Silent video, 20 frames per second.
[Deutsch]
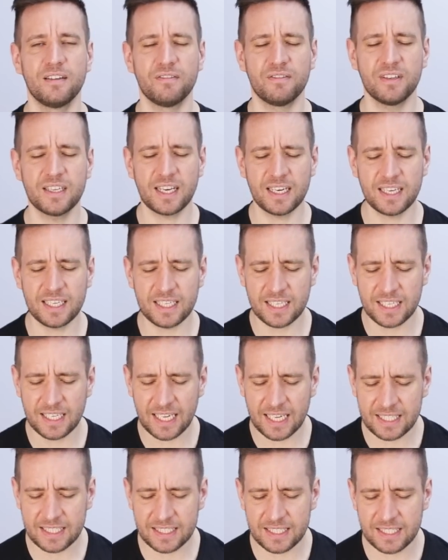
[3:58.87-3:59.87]
Wie kann ich
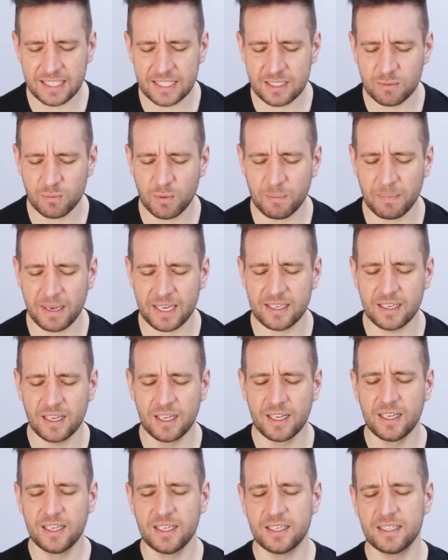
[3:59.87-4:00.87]
jetzt in diesem Moment
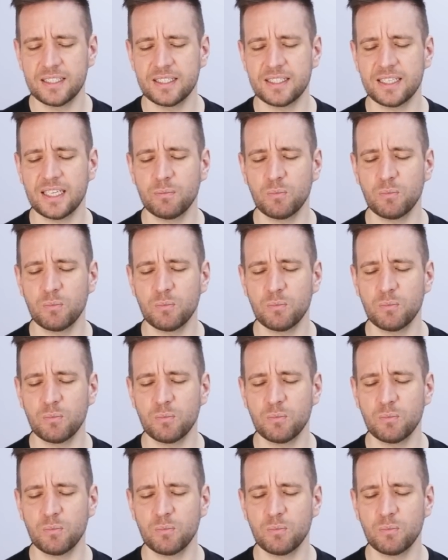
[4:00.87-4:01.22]
diese